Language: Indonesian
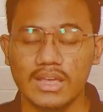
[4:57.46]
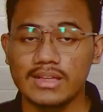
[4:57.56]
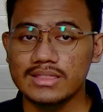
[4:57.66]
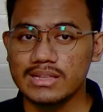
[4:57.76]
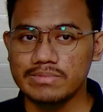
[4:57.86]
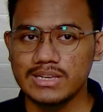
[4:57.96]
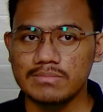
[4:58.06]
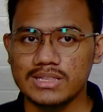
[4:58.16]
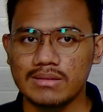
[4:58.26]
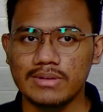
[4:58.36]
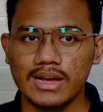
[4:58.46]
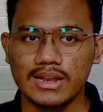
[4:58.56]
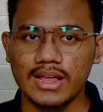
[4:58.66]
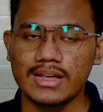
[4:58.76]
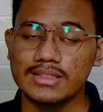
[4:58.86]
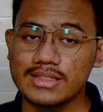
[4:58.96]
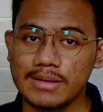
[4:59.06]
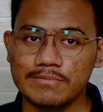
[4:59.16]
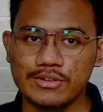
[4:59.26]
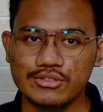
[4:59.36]
Tips yang pertama adalah
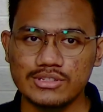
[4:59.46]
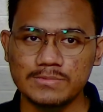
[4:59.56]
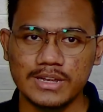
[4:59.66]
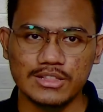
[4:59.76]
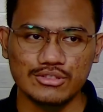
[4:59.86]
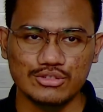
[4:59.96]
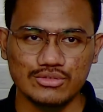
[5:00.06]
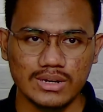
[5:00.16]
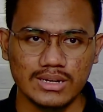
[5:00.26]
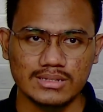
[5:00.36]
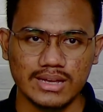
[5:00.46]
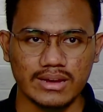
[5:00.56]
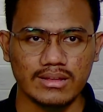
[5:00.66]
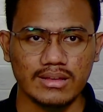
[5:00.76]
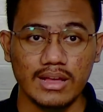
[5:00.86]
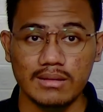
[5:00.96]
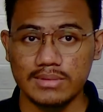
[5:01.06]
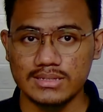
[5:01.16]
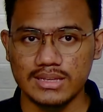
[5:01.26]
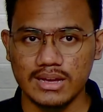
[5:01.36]
tetap fokus pada tujuan desain.
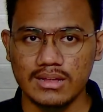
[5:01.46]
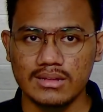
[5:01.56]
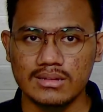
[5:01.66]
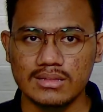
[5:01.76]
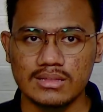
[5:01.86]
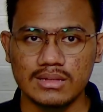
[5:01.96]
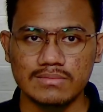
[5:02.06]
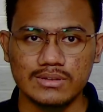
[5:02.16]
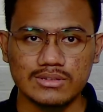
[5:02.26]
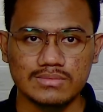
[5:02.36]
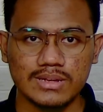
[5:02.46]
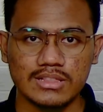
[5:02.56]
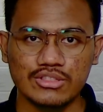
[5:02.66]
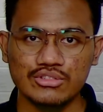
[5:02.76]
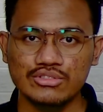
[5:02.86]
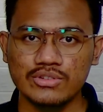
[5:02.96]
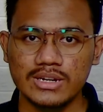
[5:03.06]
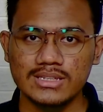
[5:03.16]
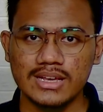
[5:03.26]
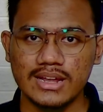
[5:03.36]
Pastikan Anda tetap fokus pada tujuan
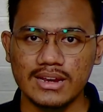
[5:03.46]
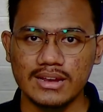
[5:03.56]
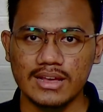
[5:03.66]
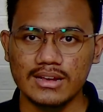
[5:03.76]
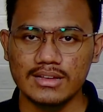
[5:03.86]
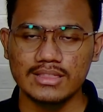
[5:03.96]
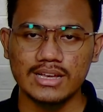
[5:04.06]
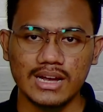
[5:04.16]
desain Anda ketika